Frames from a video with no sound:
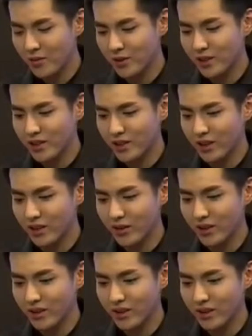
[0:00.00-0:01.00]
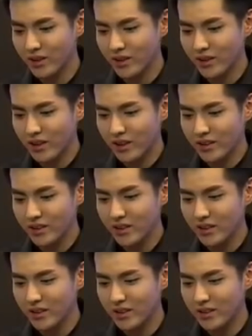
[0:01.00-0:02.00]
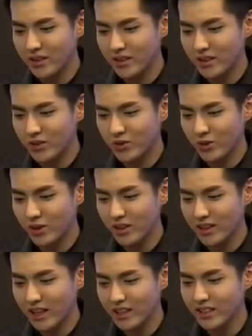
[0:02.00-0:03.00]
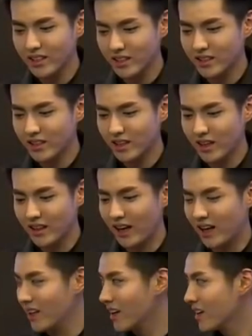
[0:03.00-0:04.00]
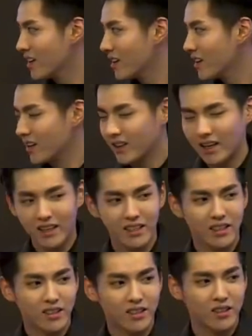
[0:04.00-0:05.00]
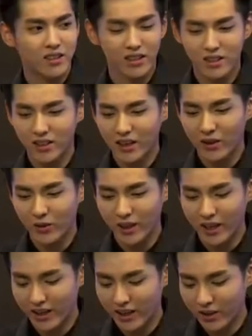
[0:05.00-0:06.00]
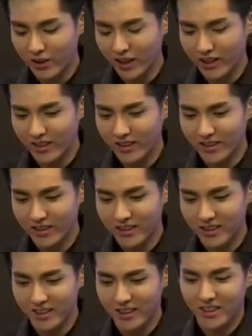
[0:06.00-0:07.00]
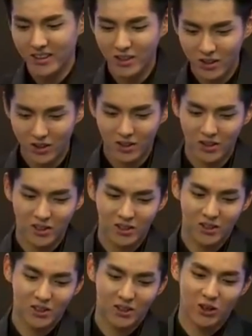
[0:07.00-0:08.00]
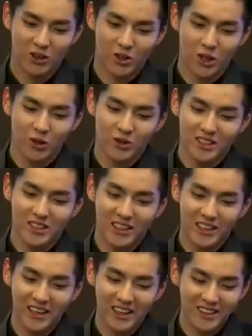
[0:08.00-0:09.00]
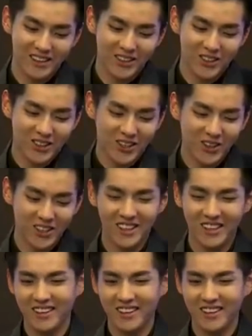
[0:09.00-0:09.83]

都不是，因为其实学那个大提琴是真的很难啊。嗯，大提琴是真的是让我练到有点。溃，手抽筋了，哎呀，这抽筋了，